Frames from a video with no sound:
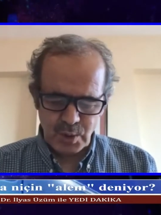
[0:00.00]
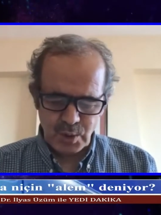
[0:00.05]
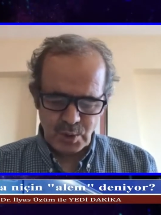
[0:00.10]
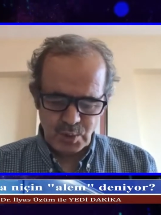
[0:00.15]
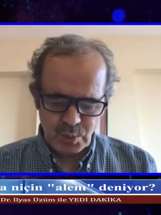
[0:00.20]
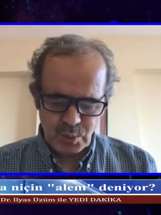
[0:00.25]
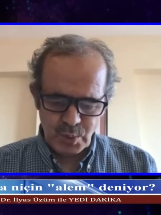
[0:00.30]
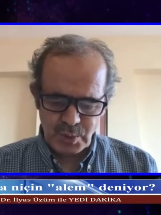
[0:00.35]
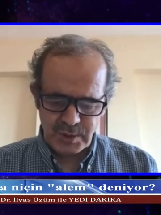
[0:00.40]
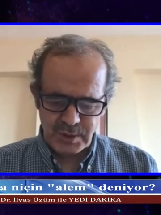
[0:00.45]

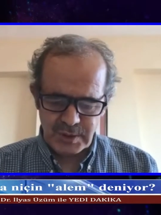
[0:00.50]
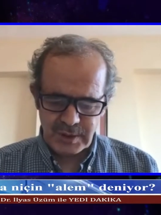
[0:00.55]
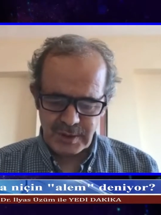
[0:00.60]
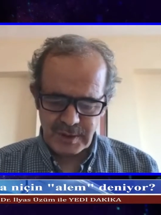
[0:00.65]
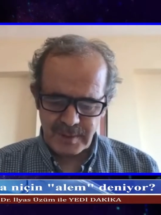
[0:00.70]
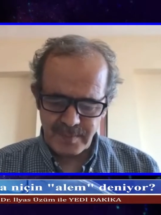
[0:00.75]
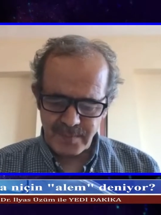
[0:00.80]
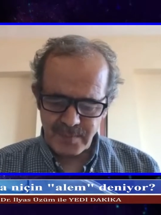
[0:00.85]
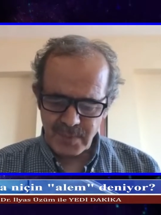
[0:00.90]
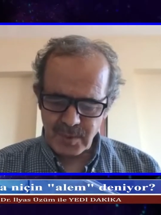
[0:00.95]
Diyor
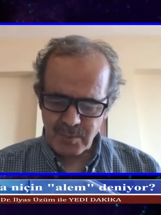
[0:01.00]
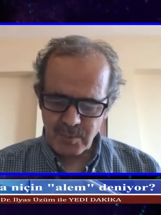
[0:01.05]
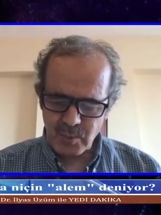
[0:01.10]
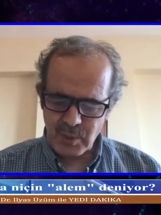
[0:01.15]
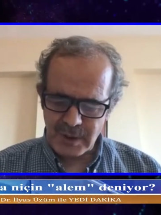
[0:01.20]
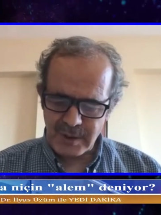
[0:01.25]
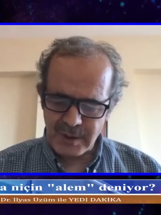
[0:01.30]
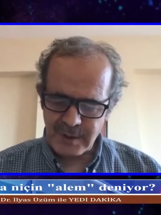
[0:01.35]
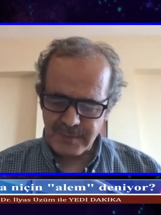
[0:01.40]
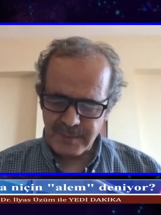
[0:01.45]
ki
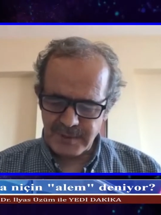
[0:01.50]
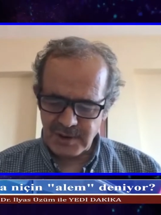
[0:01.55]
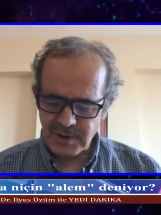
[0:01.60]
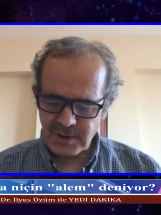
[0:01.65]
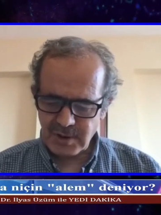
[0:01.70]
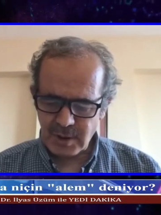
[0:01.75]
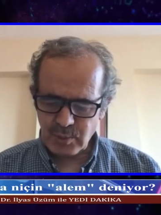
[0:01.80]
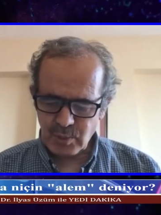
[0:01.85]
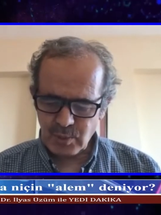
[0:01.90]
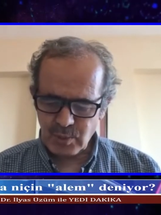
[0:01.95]
müellif
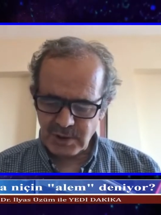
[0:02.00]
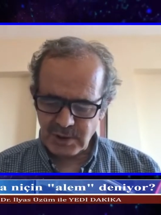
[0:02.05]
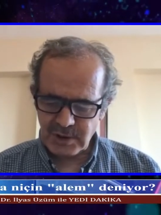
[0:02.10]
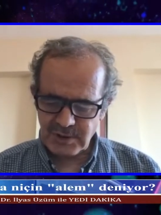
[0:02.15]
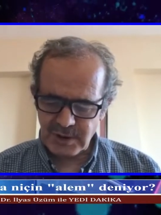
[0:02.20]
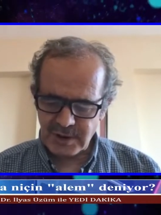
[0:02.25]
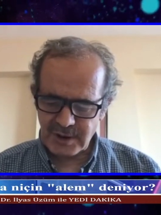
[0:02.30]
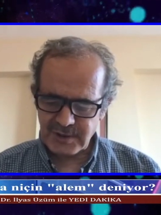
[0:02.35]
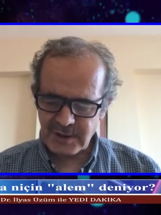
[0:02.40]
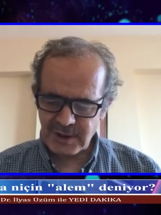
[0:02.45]
iştihat ve
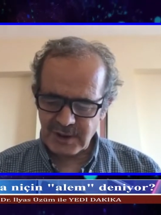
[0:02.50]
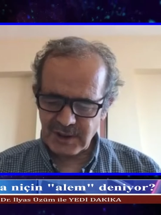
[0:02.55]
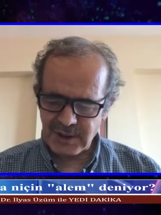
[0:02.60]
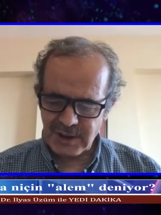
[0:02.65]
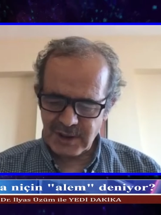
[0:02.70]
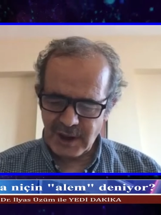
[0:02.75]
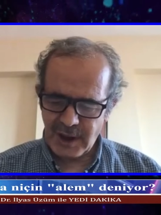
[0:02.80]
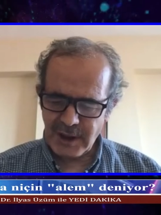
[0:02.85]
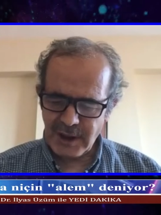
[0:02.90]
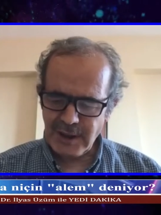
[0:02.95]
icazda
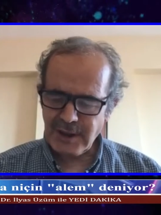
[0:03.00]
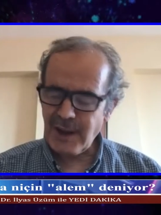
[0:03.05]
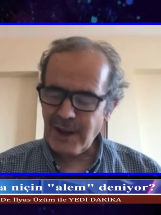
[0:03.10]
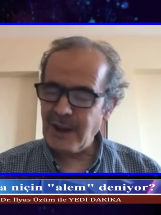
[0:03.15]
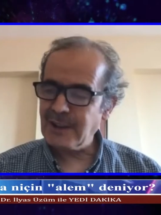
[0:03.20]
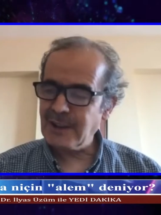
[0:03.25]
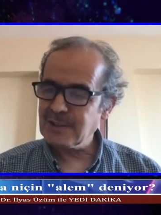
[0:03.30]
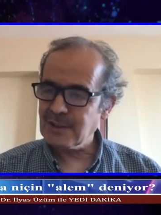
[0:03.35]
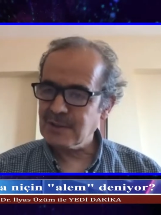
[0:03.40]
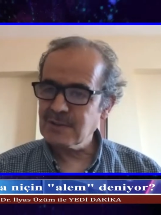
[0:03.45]

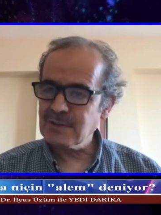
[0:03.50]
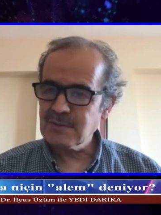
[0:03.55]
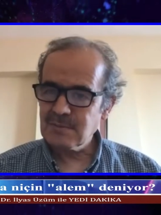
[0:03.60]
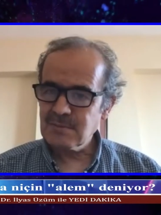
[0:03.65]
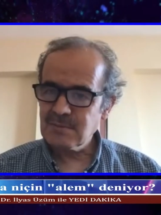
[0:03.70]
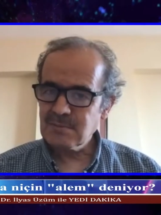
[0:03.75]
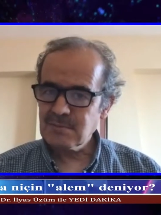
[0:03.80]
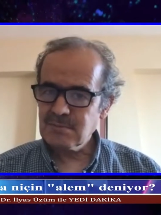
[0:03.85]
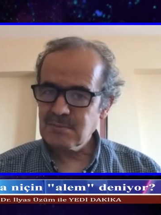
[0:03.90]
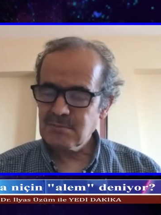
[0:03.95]
kainatın
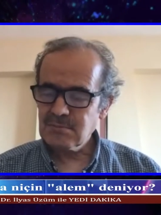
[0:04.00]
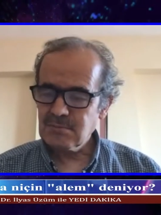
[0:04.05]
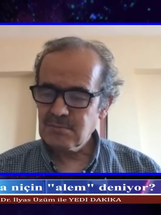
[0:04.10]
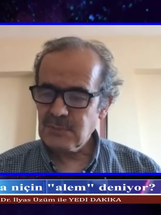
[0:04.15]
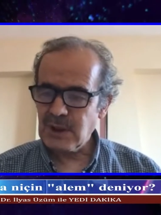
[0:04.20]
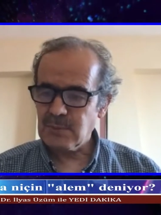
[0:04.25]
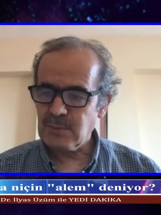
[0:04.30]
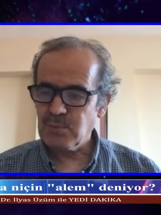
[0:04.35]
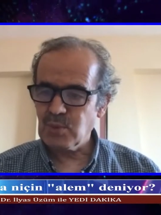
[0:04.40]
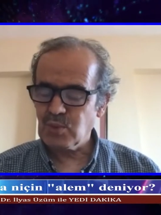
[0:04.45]

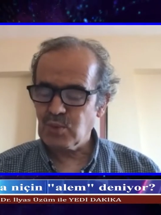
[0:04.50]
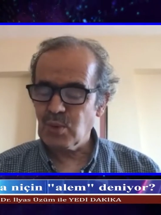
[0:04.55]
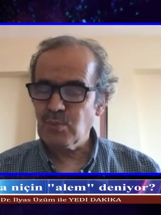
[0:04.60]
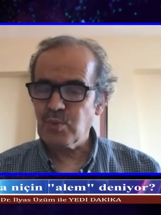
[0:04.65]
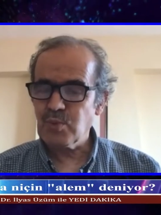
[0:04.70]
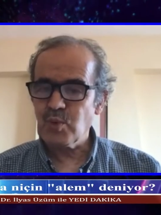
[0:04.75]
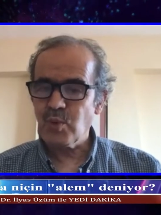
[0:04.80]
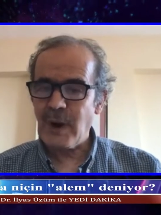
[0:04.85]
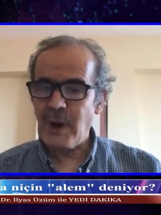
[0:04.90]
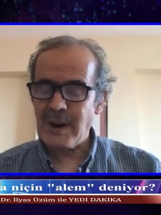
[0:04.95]
yani
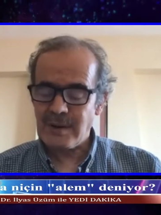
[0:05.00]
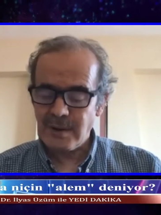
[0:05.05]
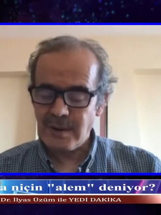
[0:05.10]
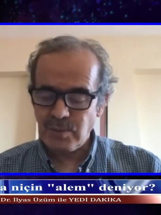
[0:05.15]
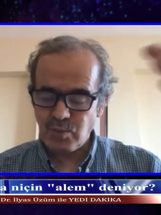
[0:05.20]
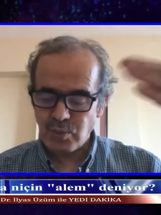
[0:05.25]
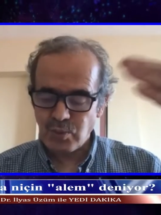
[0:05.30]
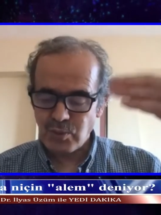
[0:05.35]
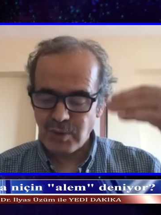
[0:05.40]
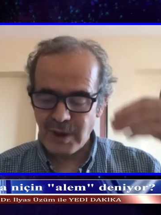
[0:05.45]
bütün bu
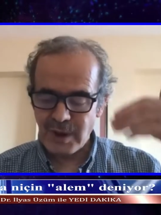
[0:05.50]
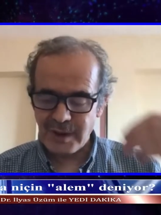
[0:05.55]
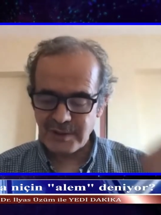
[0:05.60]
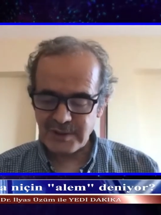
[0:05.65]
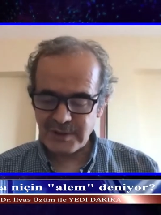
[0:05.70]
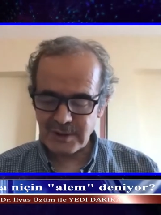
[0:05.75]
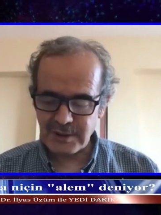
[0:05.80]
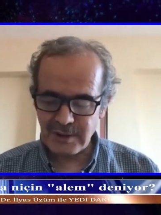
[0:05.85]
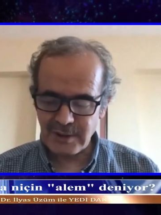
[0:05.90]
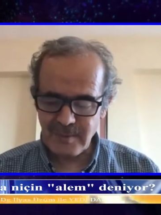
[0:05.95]
varlık
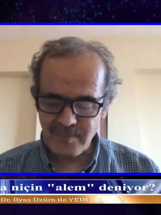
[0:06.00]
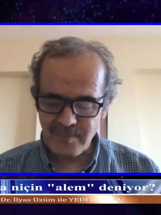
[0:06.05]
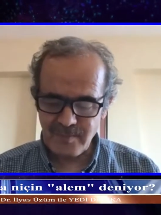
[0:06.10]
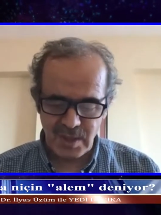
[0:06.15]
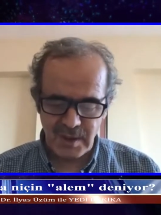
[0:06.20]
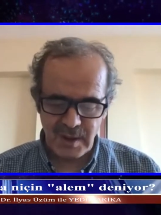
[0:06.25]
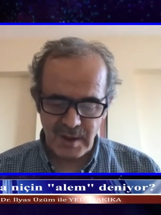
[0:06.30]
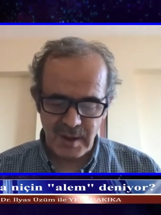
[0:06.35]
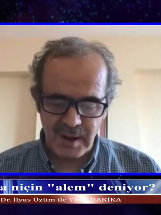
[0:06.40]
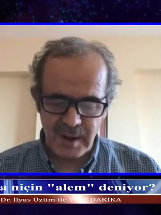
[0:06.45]
dünyasının
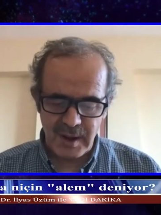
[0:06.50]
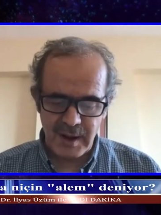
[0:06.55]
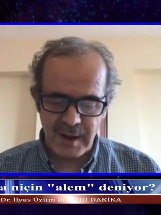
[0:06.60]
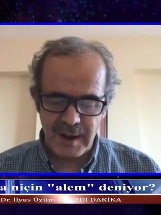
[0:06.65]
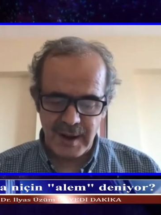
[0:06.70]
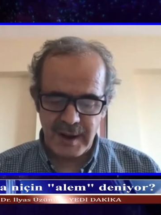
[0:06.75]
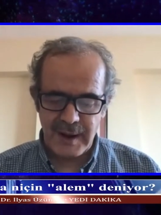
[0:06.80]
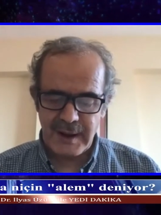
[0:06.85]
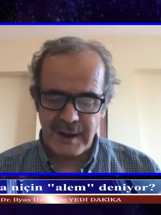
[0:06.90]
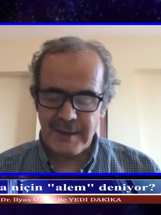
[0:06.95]

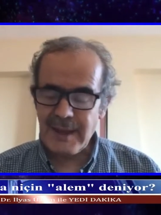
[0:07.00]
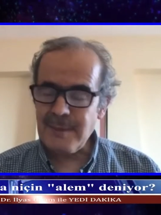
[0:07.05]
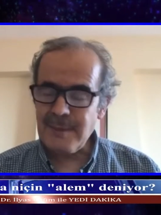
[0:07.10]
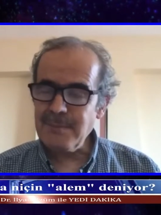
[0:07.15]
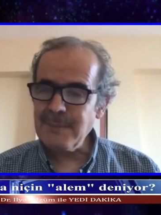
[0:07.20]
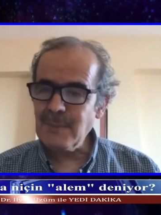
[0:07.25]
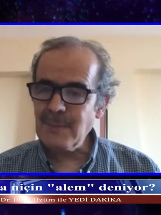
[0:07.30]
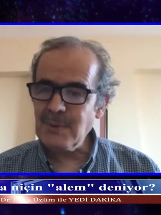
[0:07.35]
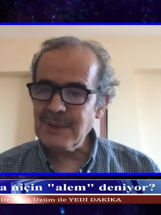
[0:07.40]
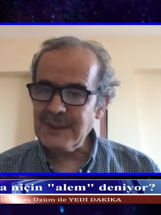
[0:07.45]

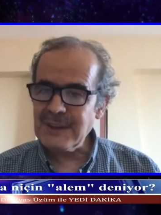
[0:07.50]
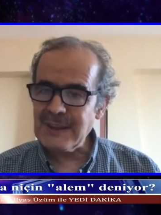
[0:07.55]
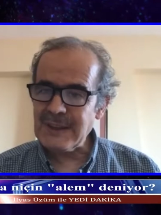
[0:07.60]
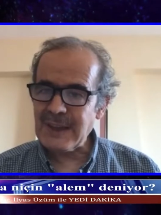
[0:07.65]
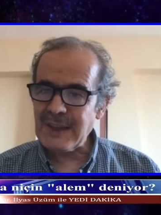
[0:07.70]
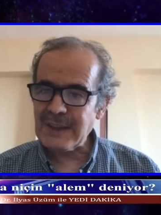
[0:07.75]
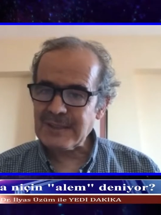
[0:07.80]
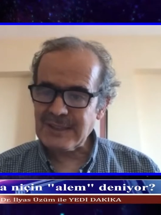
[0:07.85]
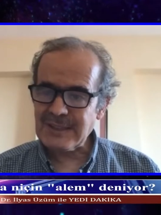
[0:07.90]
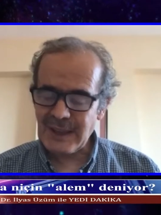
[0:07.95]
alem
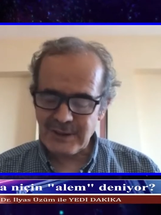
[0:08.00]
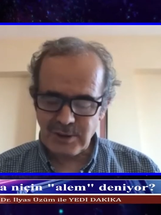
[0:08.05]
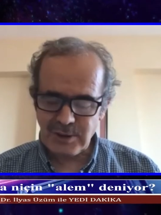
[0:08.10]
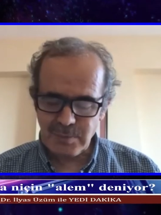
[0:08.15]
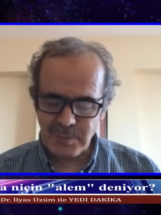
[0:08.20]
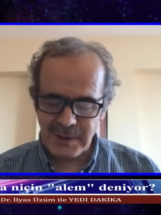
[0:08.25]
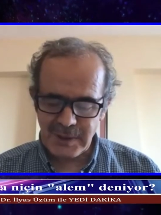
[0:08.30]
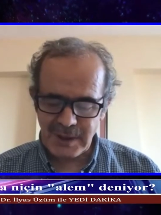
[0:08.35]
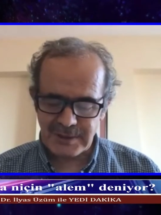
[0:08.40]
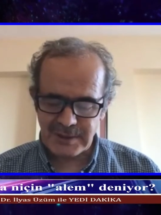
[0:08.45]
ile
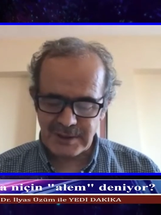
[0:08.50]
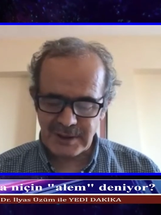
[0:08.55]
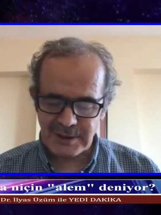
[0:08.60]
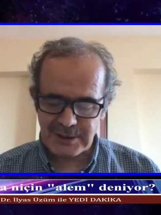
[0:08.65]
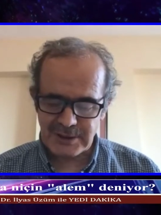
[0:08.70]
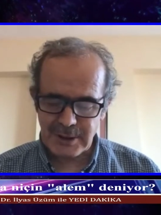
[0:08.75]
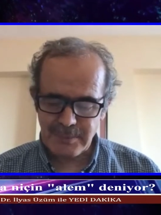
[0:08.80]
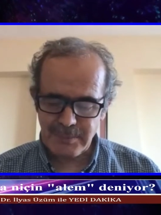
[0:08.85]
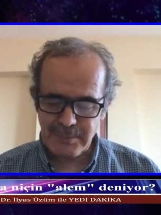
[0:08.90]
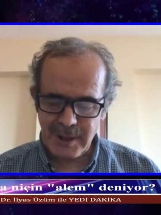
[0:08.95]
tesmiyesi,
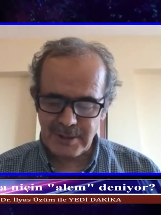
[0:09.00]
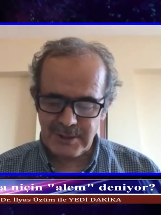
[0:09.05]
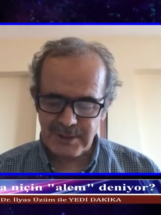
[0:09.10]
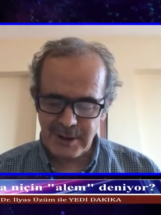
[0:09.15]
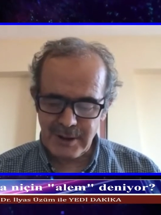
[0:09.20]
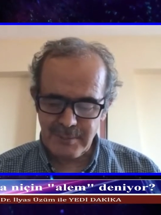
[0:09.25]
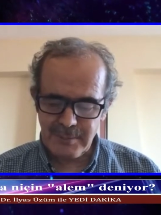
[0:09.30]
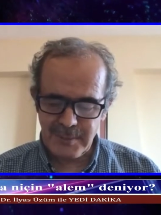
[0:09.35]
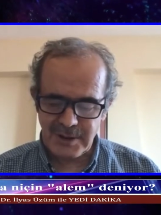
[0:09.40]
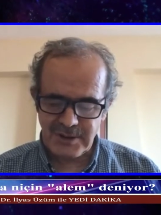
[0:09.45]

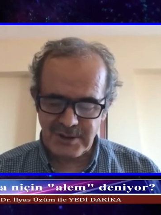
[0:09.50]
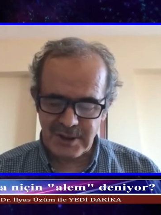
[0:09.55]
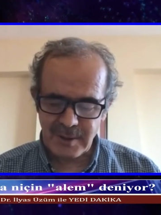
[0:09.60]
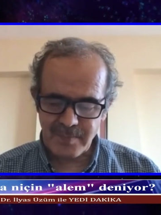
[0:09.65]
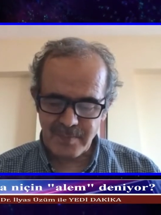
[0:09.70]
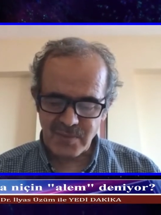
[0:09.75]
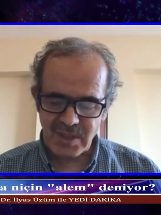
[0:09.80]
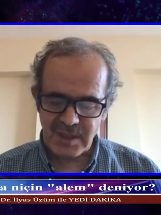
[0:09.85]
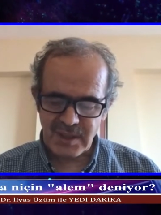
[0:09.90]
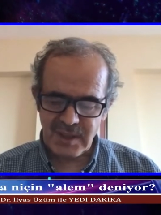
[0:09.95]

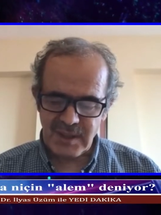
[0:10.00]
isimlendirilmesi